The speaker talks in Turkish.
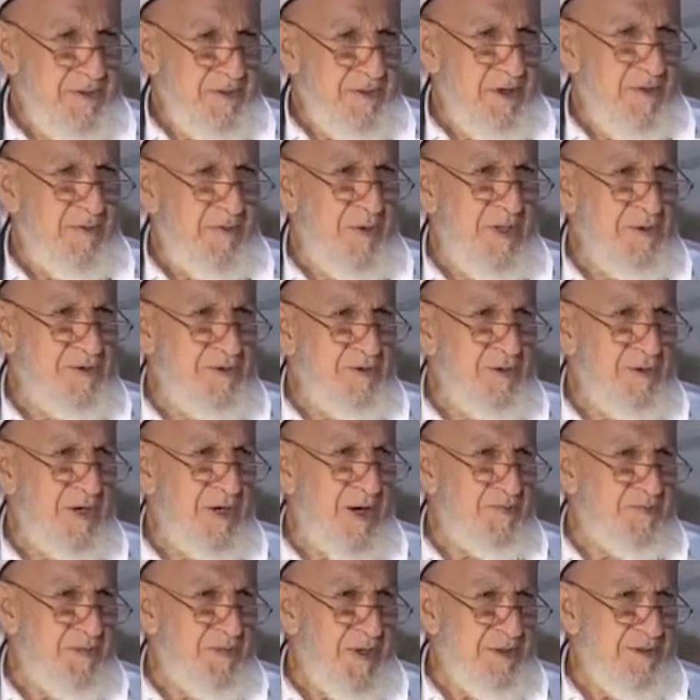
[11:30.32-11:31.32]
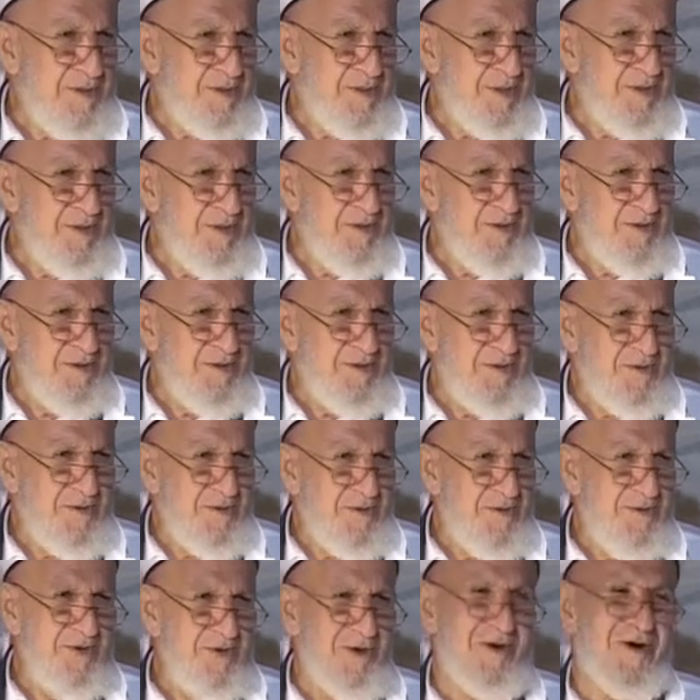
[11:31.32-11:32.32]
Namaz yok, abdest yok.
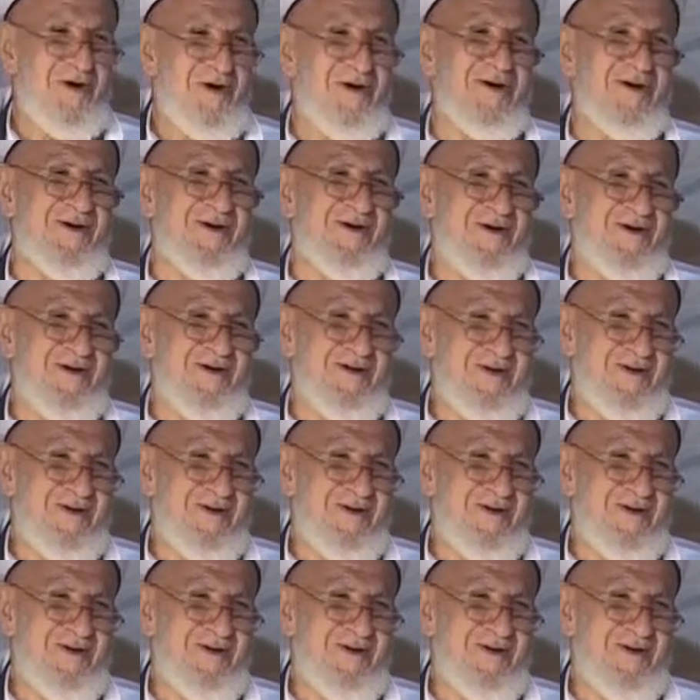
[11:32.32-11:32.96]
Yok.